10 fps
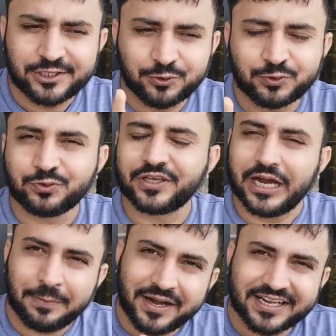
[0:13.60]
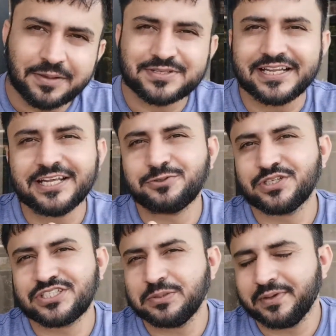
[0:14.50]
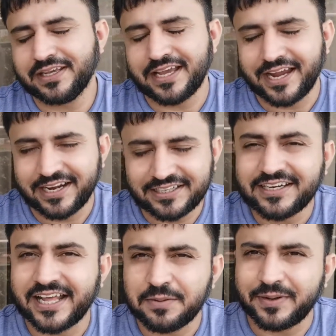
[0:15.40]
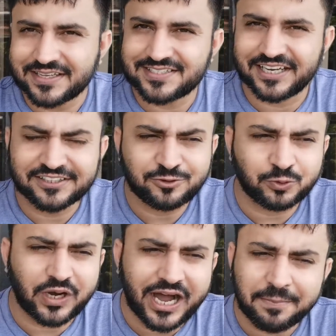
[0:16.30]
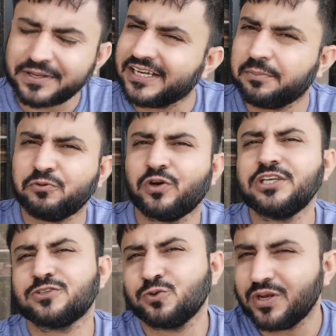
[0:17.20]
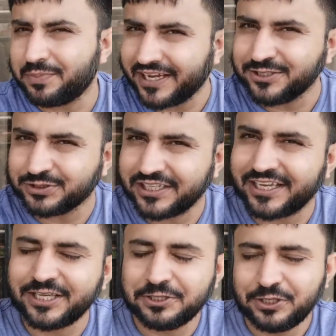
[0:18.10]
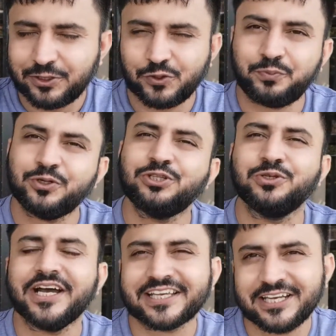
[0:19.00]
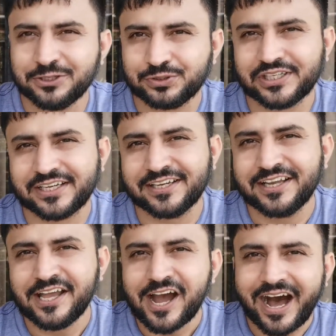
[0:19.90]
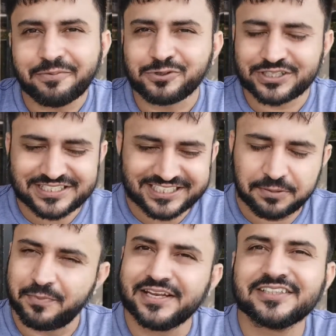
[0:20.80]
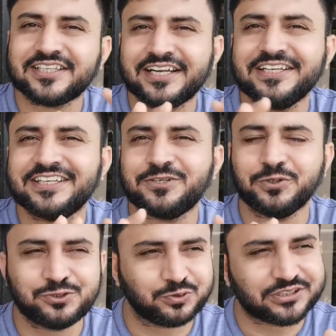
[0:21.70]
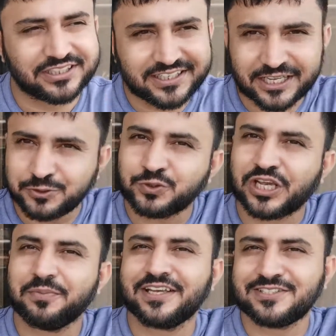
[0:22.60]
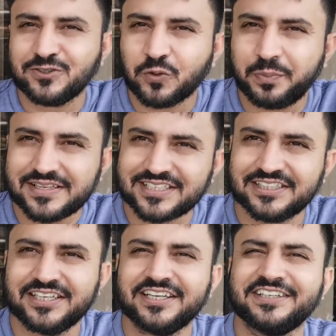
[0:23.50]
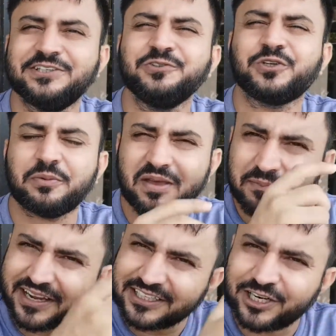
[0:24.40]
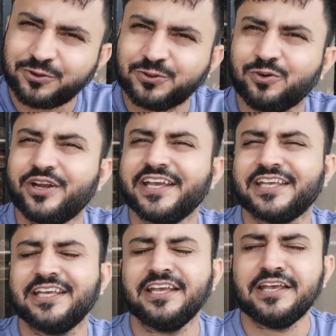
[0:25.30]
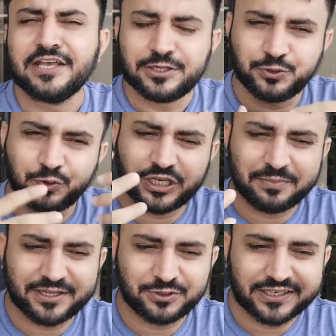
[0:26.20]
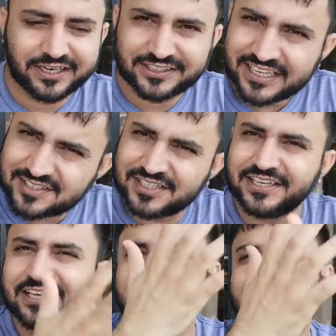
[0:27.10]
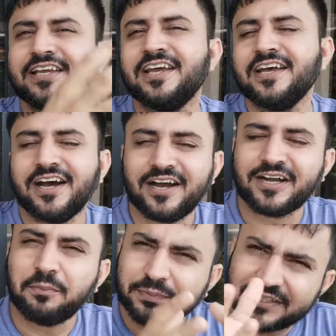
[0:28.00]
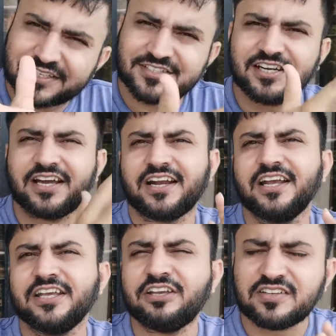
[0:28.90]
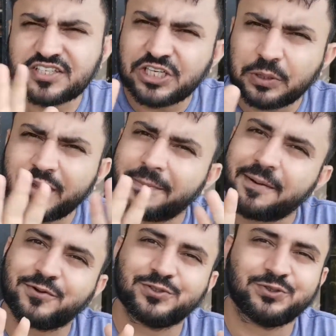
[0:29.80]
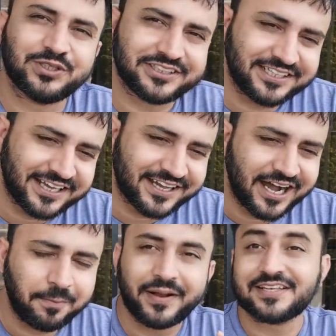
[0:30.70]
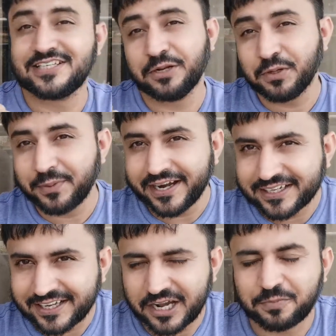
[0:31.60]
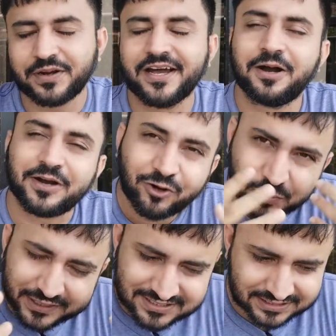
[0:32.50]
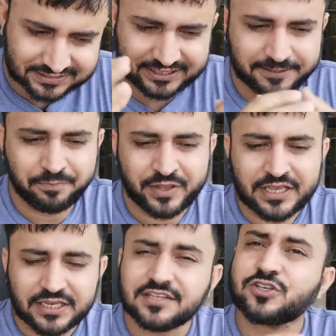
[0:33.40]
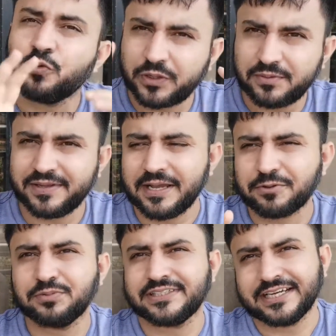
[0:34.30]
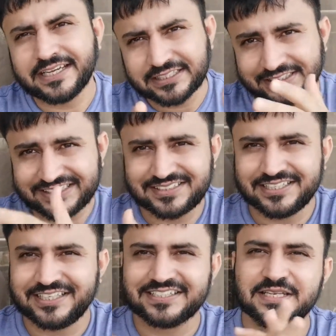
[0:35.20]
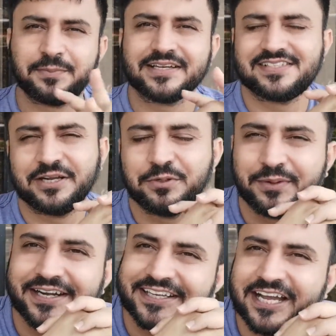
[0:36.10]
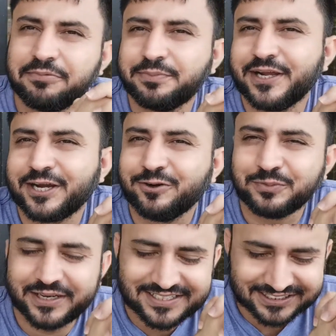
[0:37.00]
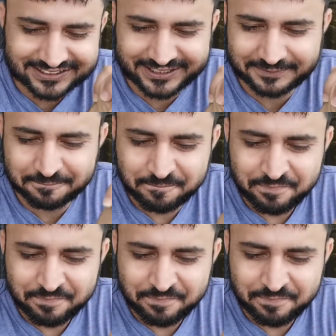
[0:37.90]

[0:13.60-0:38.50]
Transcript: क्यों क्योंकि अब अगर आप सैलर यूनिवर्सिटी में एडेड है पाकिस्तान तो आपके लिए भी वही असूल अप्लाई होते हैं जो पूरी दुनिया के लिए होते हैं आपको किसी की मिन्नत करने की कोई ज़रूरत नहीं है यूके में किसी को पैसे देने की यूके में बैंक अकाउंट खोलने की यूके में जो है ना टैक्स देने की कंपनी रजिस्टर करने की किसी की भी अब आपको ज़रूरत नहीं है आप पाकिस्तान में बैठ कर अपना अकाउंट बना सकते हैं इसके ऊपर भी मैंने आपको बताया है कि किस तरीके से पाकिस्तान में बैठ के आप अपना अकाउंट बना सकते हैं